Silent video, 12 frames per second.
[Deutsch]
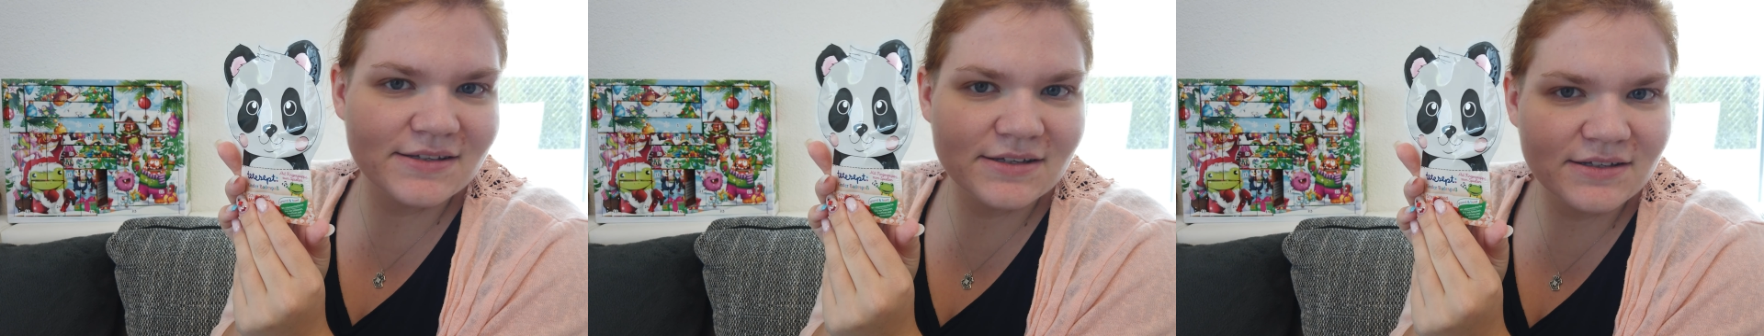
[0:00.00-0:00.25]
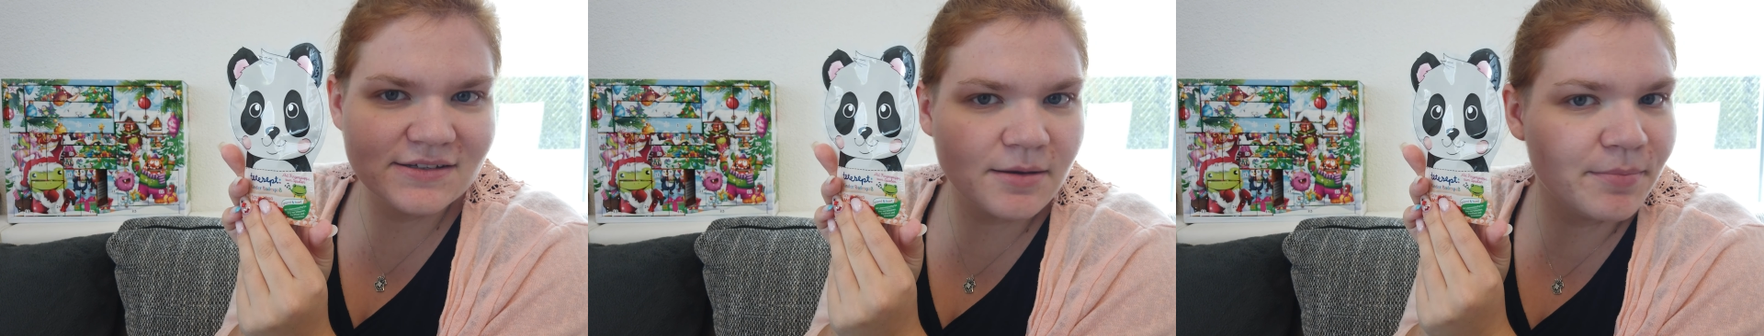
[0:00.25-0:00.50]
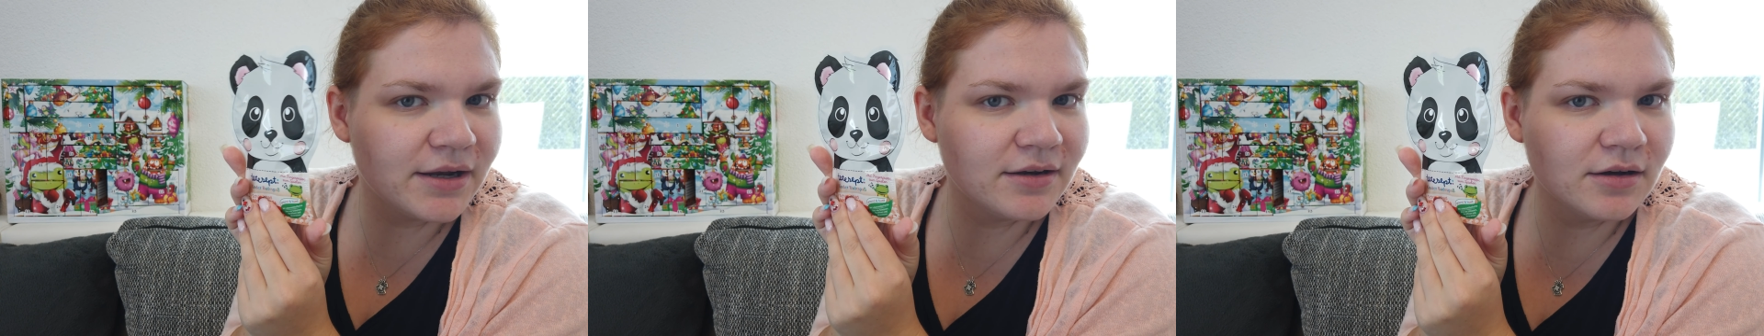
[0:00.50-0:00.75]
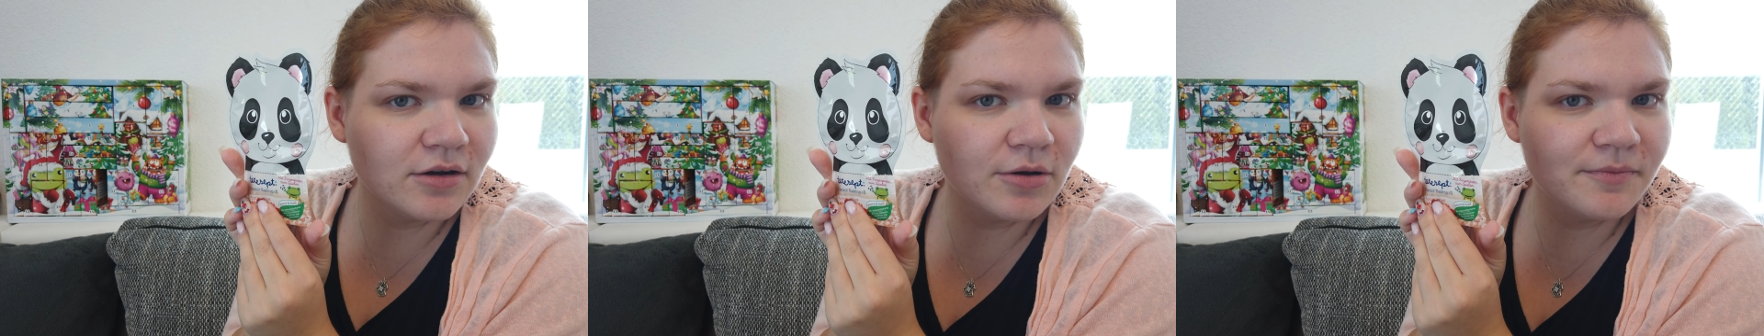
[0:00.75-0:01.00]
dieser
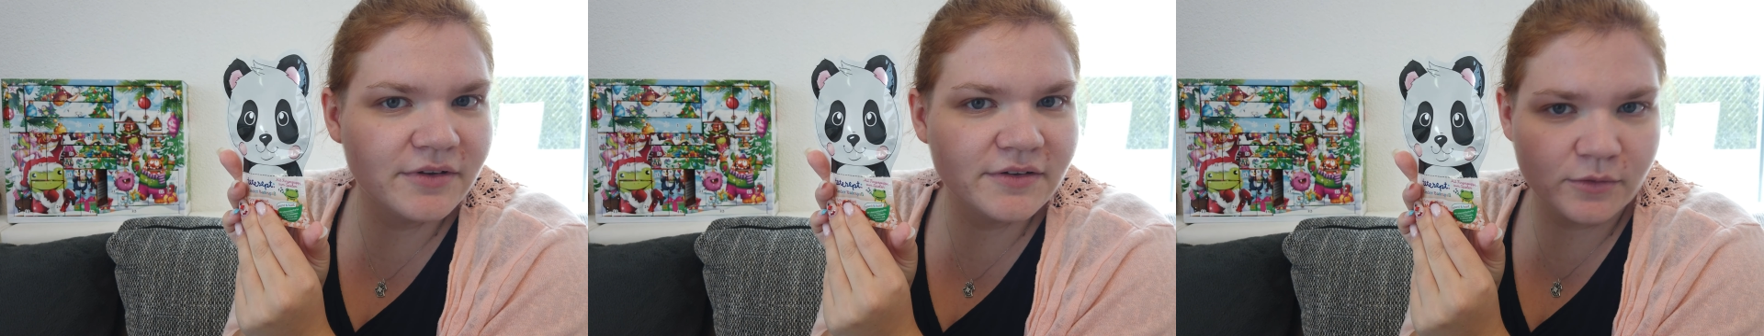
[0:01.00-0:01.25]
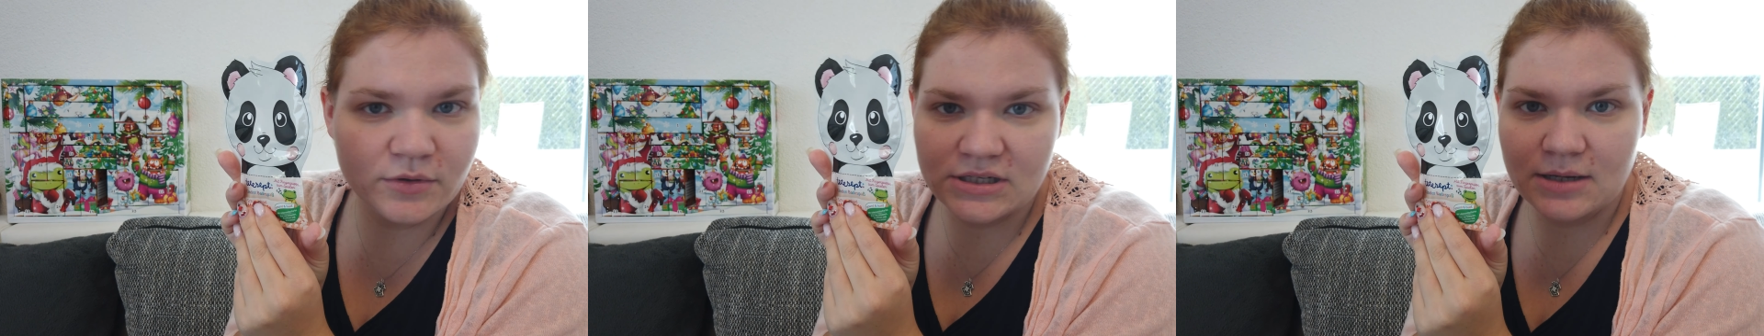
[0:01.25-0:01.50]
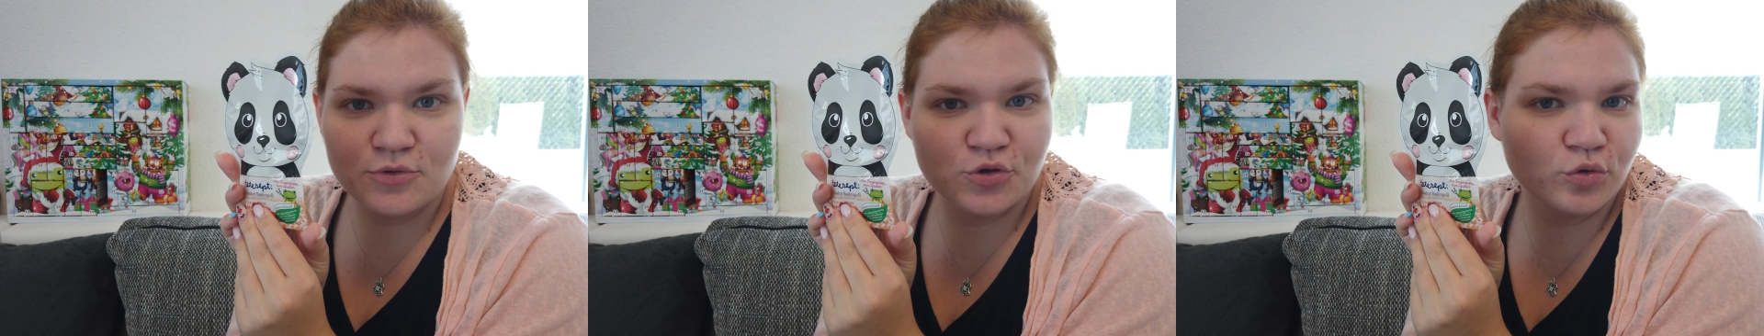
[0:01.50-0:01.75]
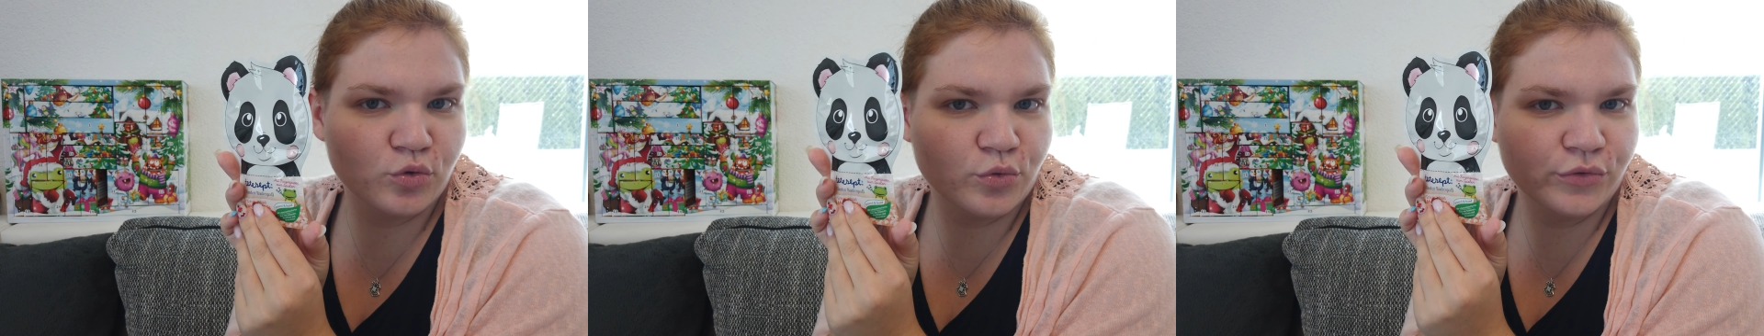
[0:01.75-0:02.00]
Panda-Kopf ist. Und ich habe schon einen
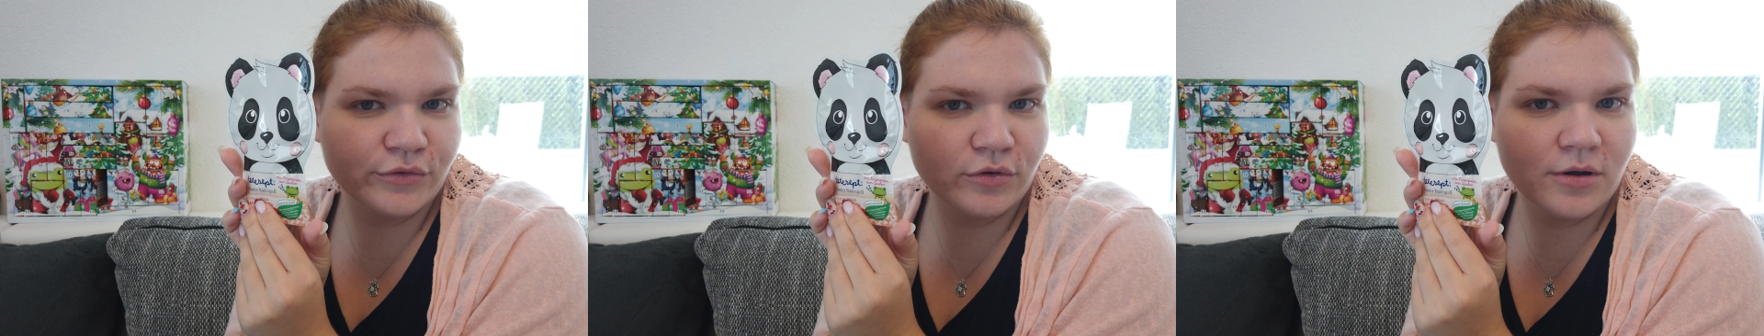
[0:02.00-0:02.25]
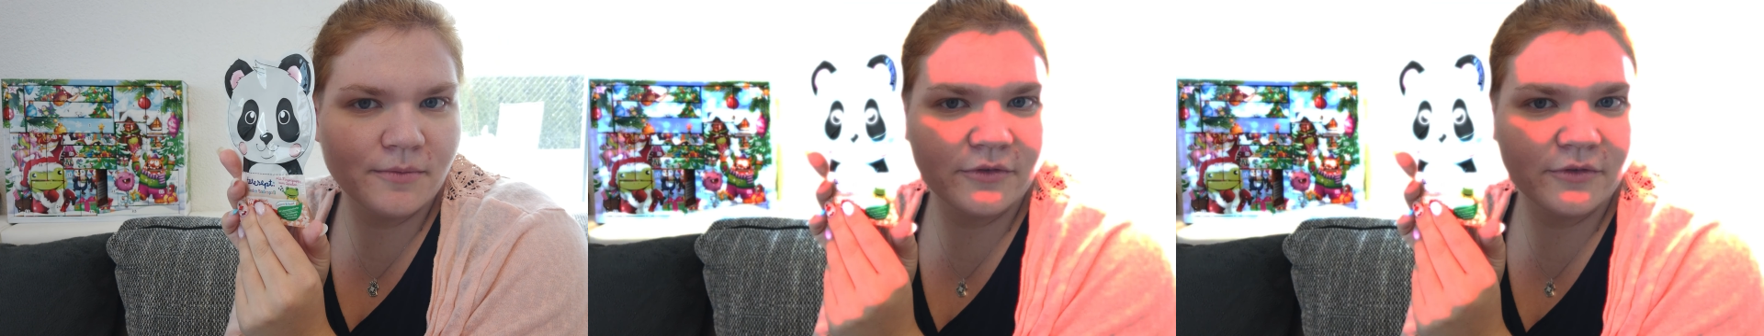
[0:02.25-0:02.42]
großen Kopf. Ne?